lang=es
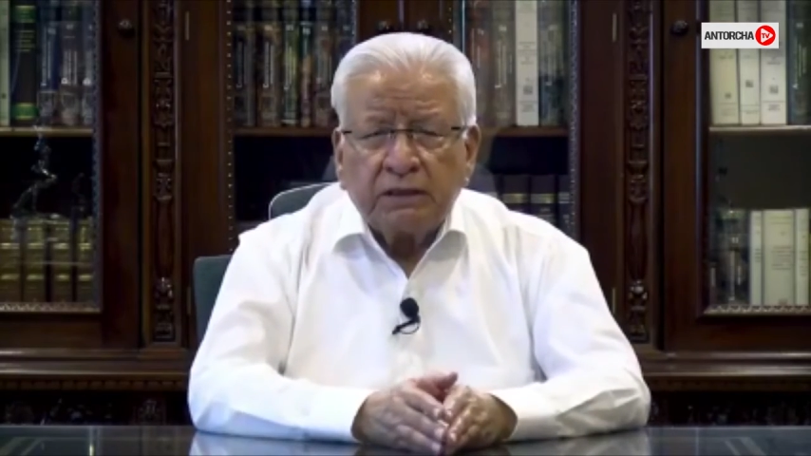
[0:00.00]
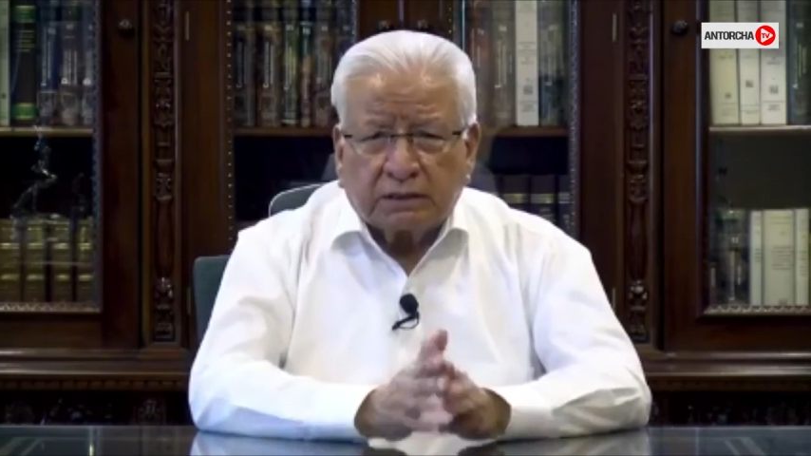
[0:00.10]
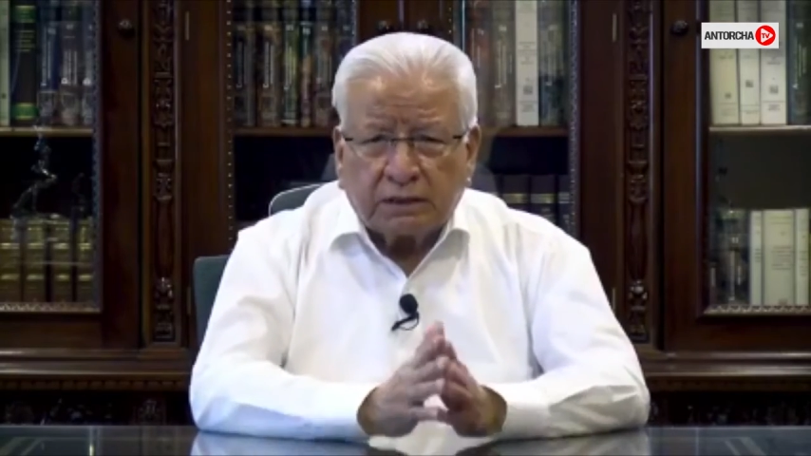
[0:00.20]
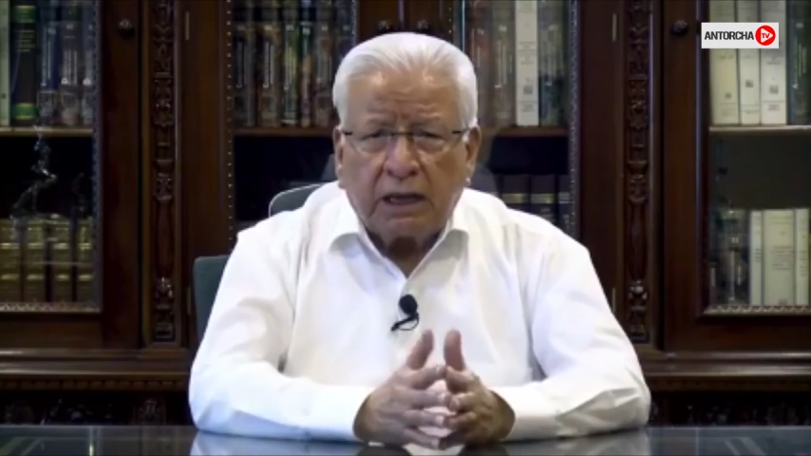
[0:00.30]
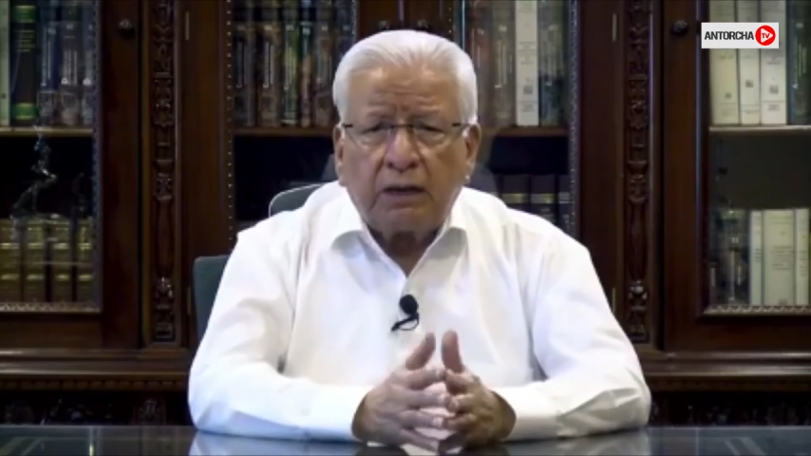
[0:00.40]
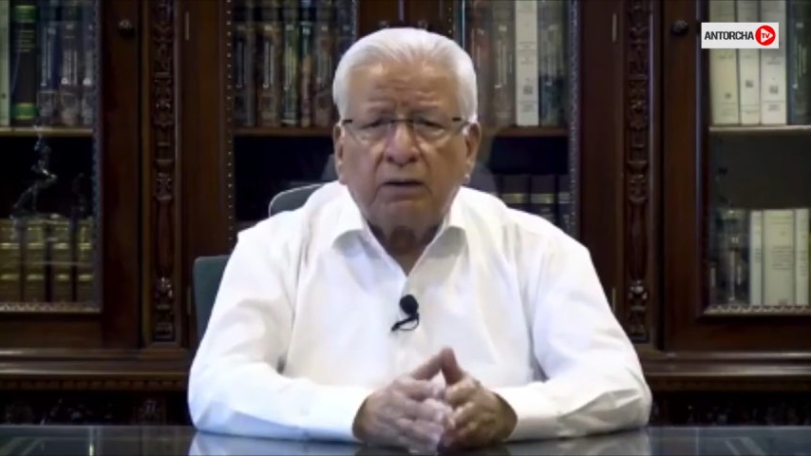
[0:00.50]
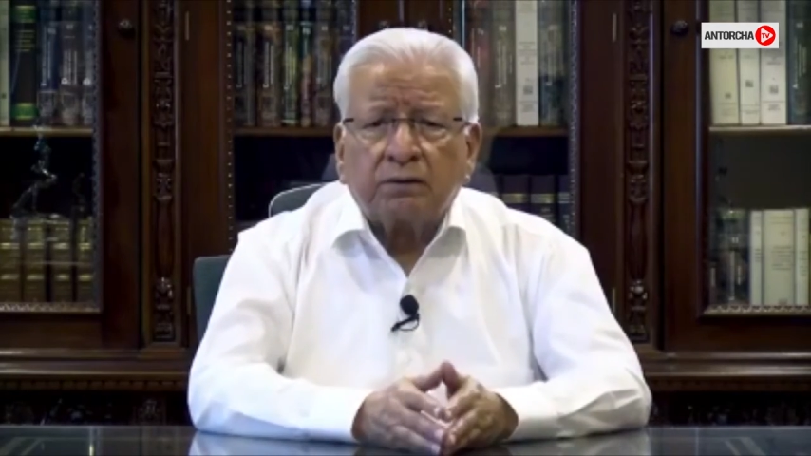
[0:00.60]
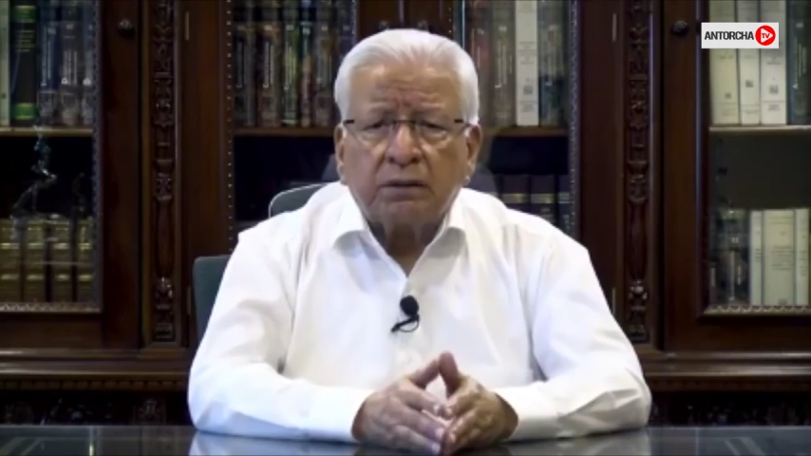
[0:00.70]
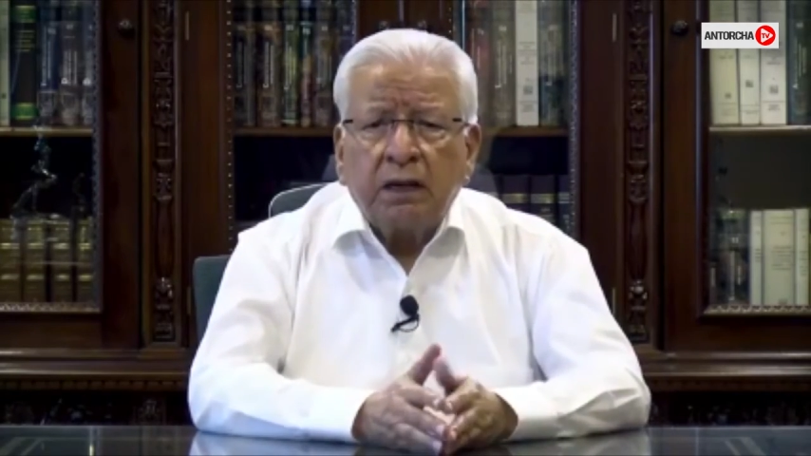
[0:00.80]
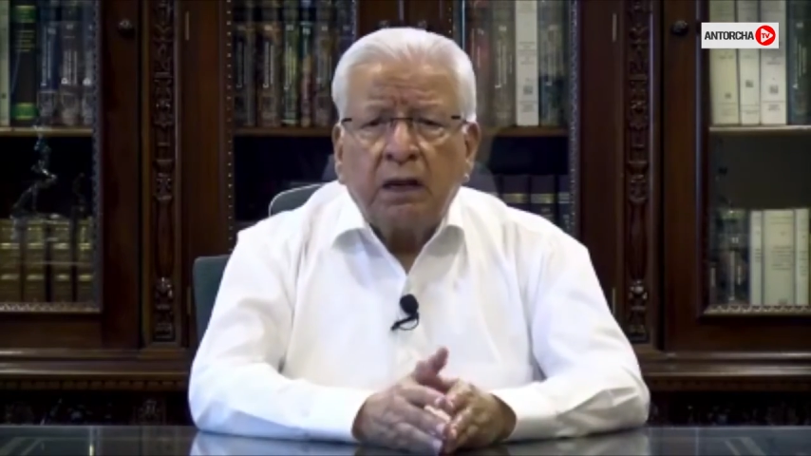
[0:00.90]

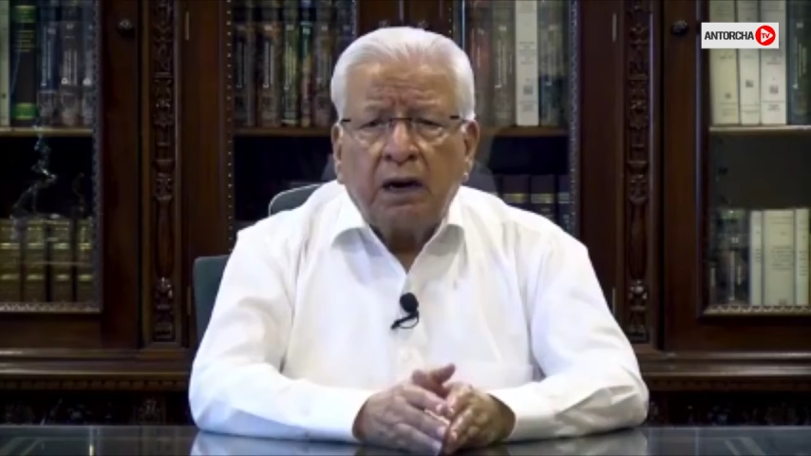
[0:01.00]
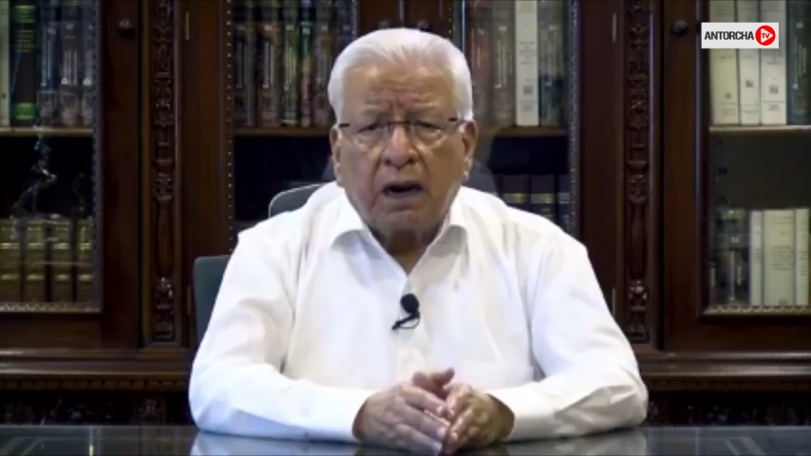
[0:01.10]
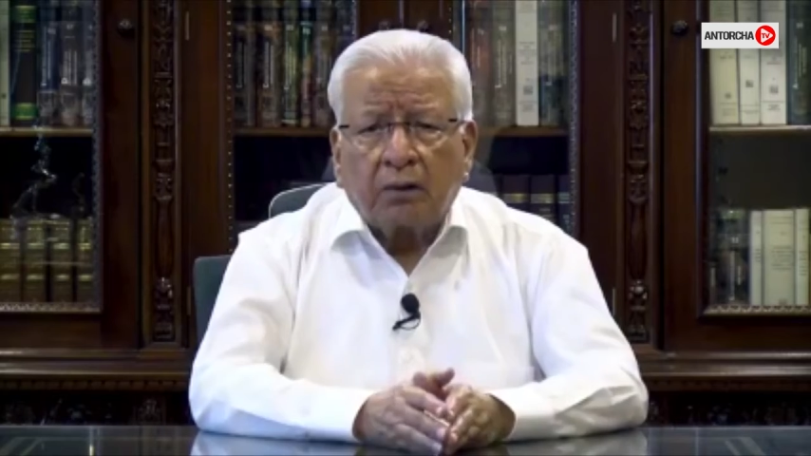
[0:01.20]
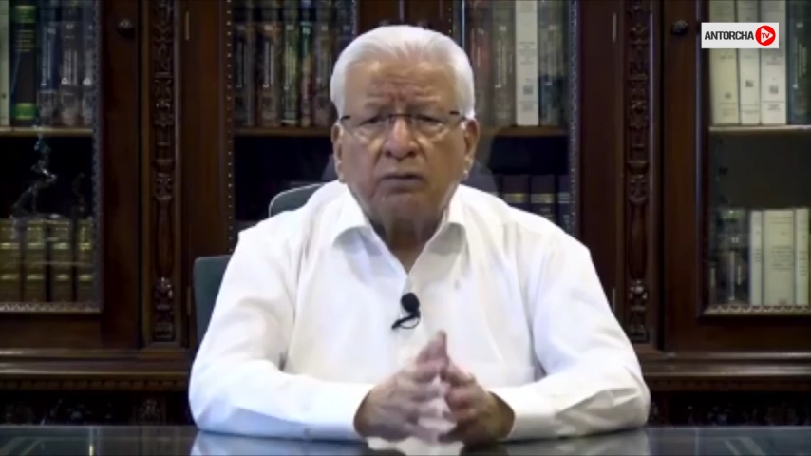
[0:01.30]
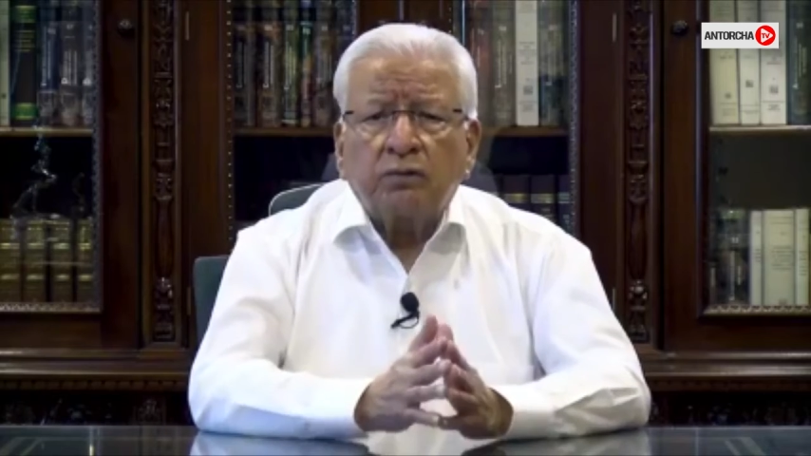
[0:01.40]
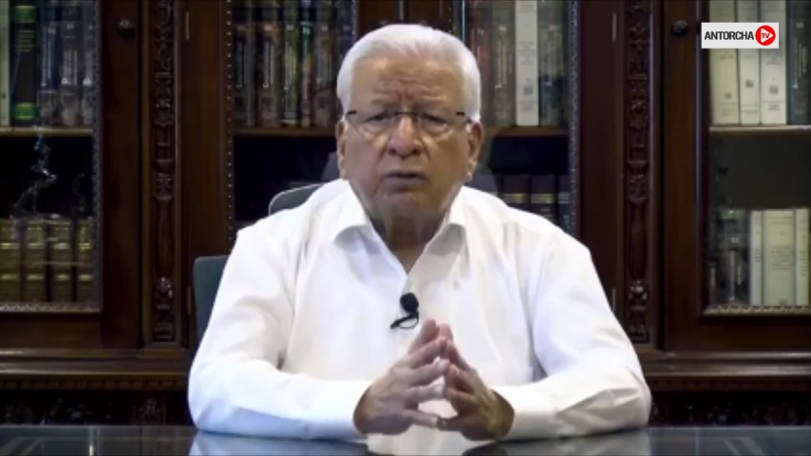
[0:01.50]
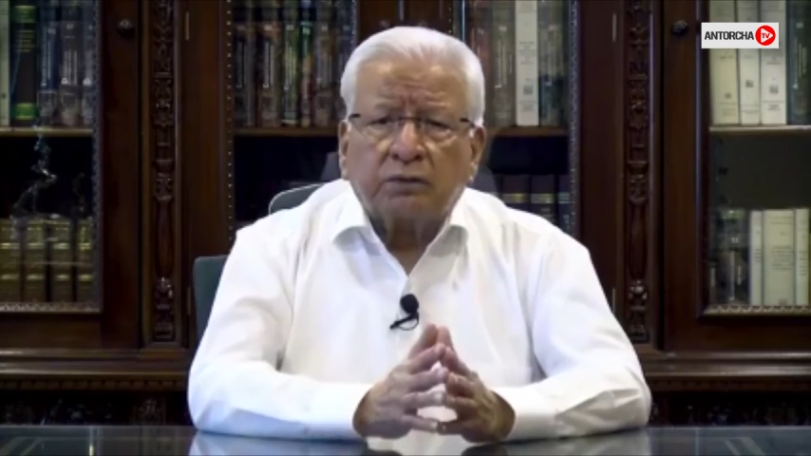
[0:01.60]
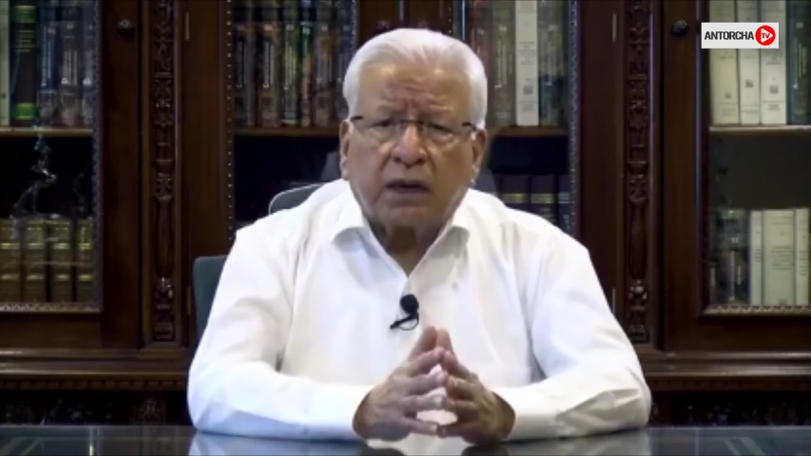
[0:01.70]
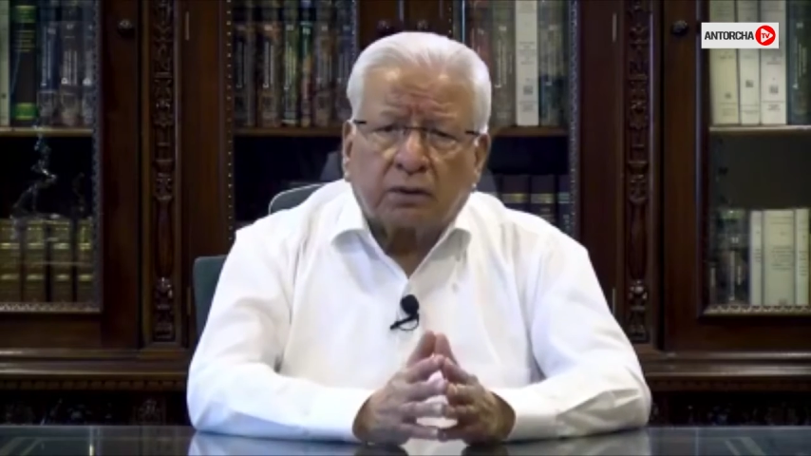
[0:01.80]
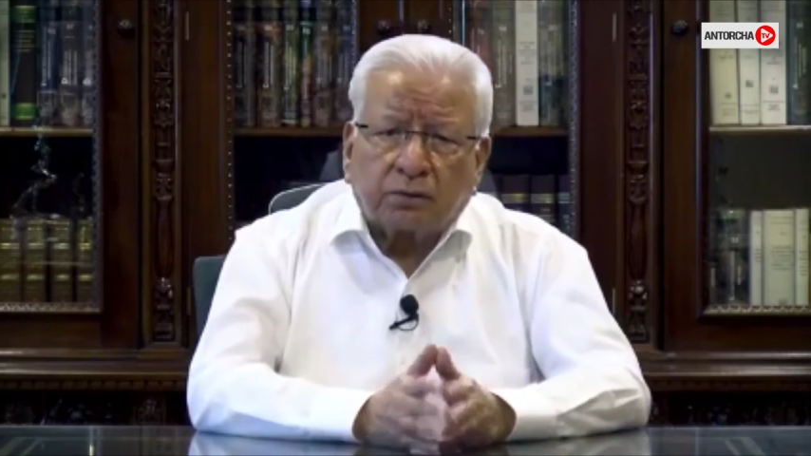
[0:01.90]
serios la conducta